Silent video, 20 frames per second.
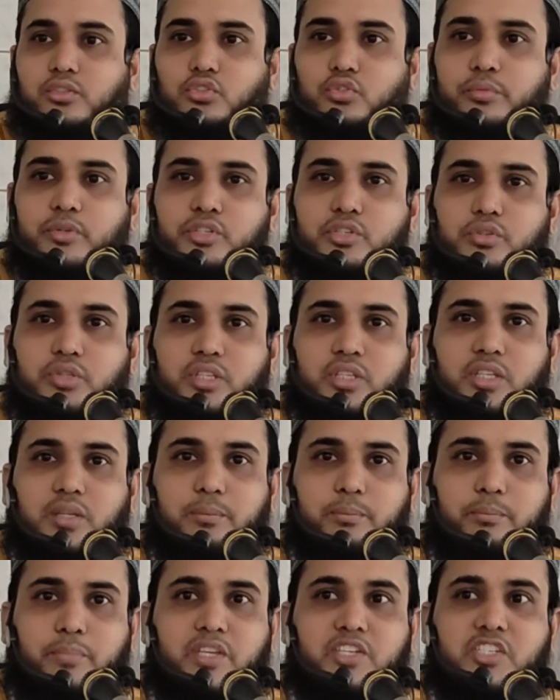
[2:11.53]
তুমি যদি
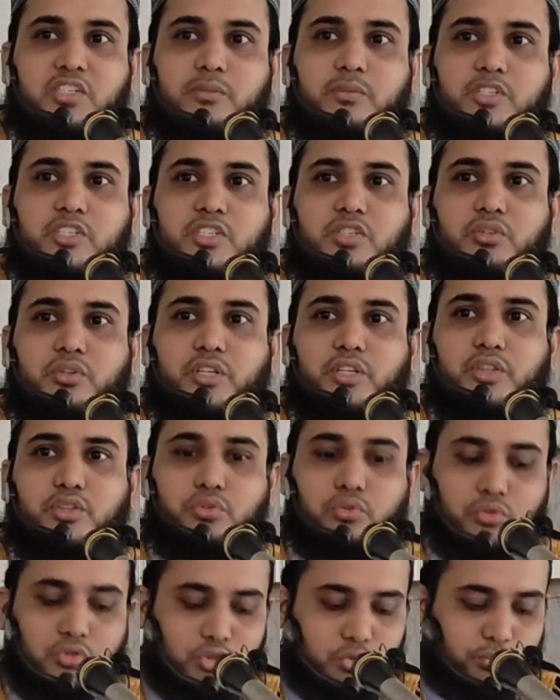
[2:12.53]
বেশি বেশি করে
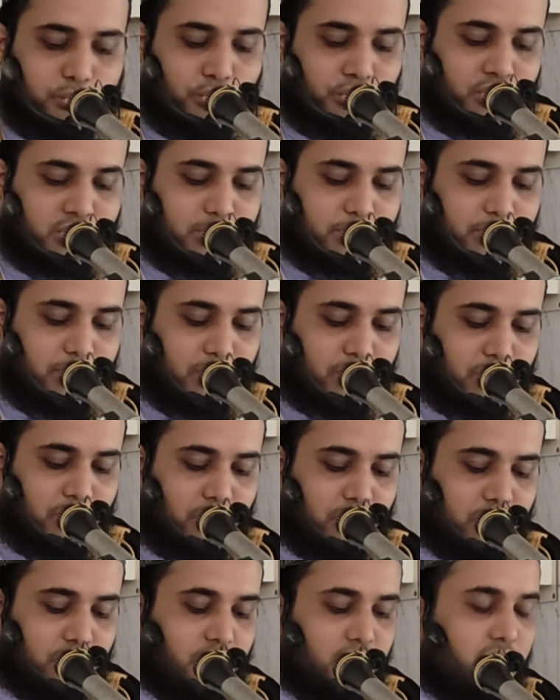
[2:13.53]
দুরুদ পড়তে পারো
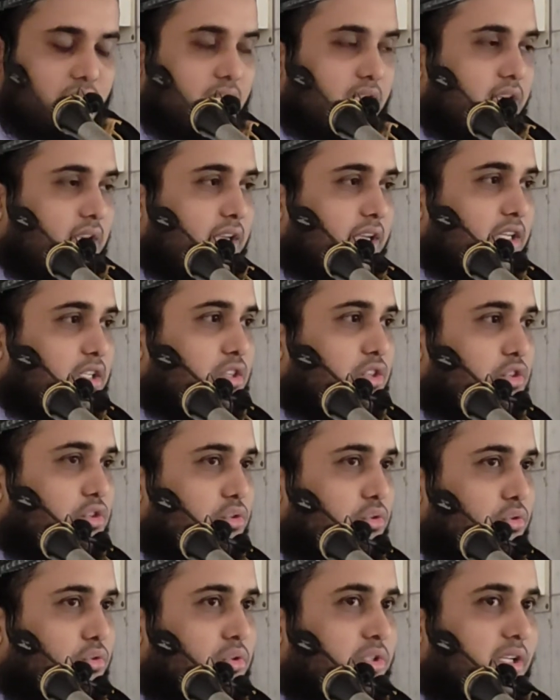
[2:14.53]
এই
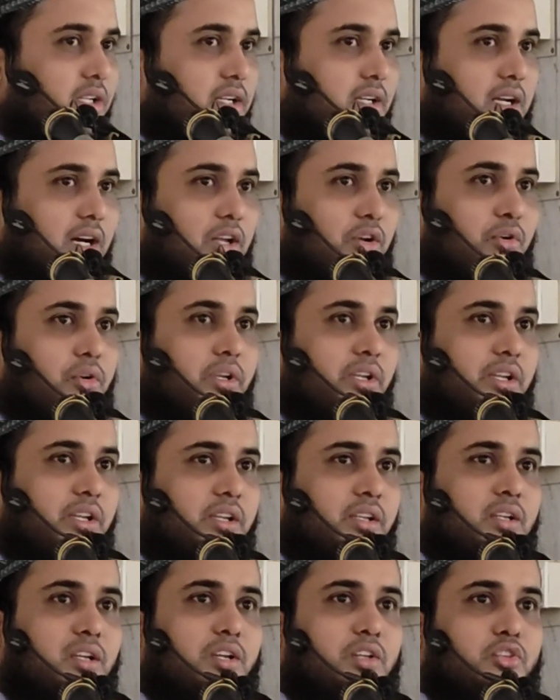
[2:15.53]
দুরুদের কারণে
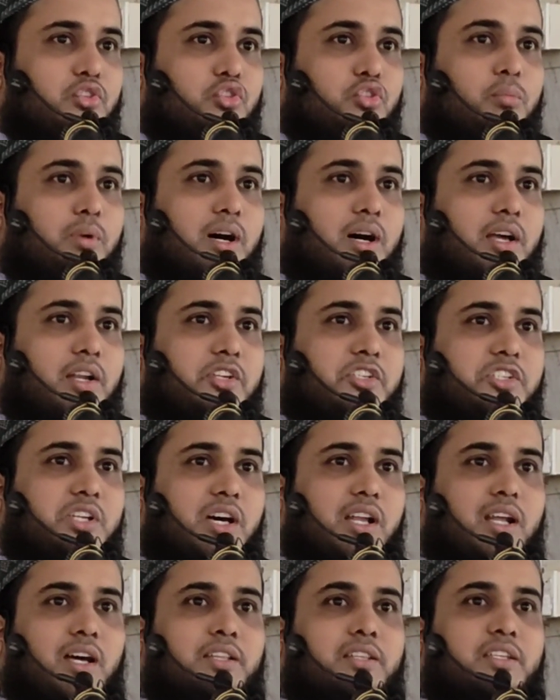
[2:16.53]
তোমার
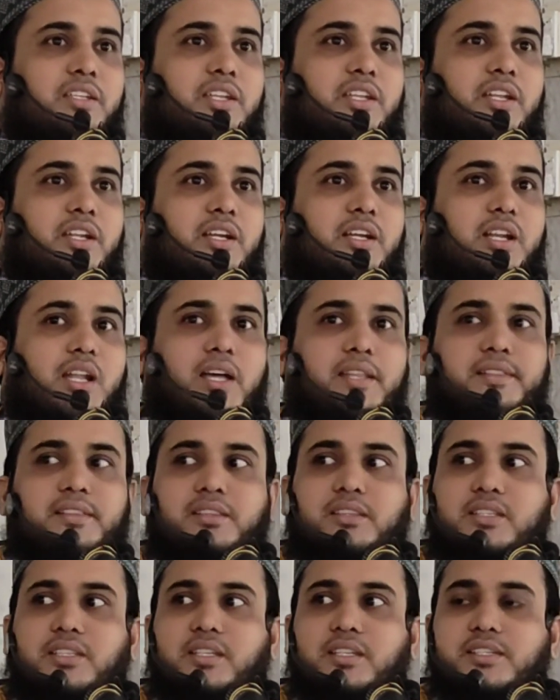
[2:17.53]
সারা দিনের
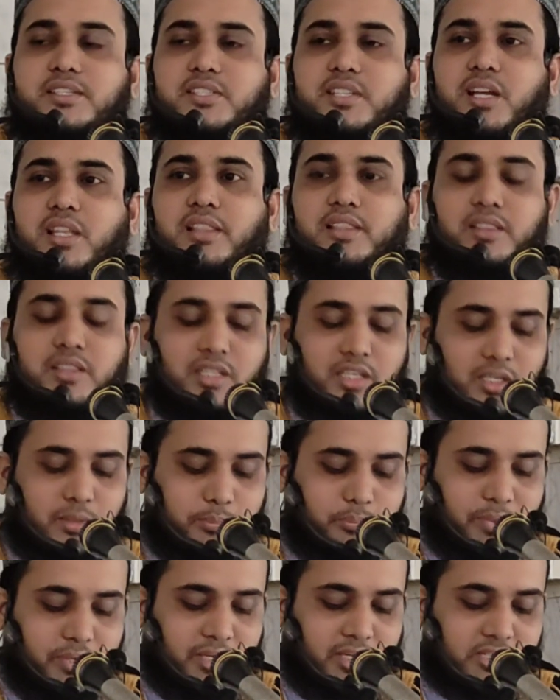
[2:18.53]
ক্লান্তি শ্রান্তি
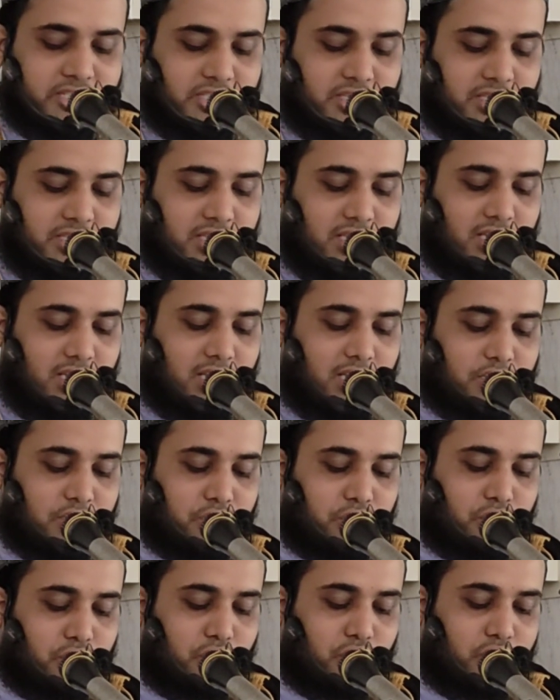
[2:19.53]
পেরেশানি আল্লাহ
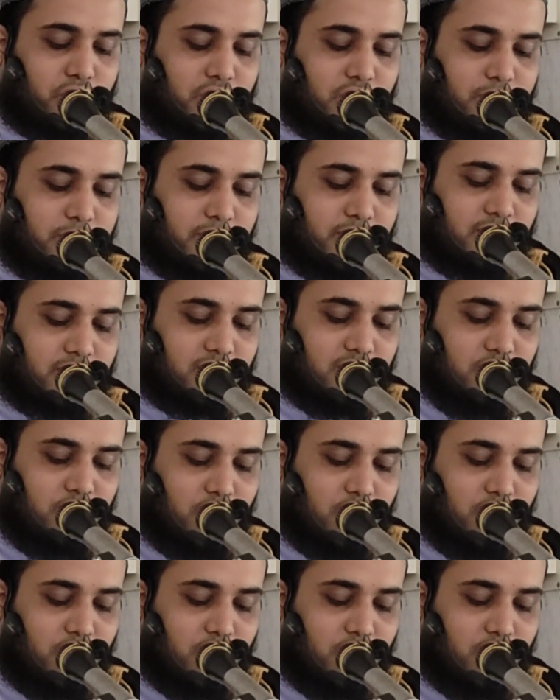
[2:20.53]
দূর করে দিবেন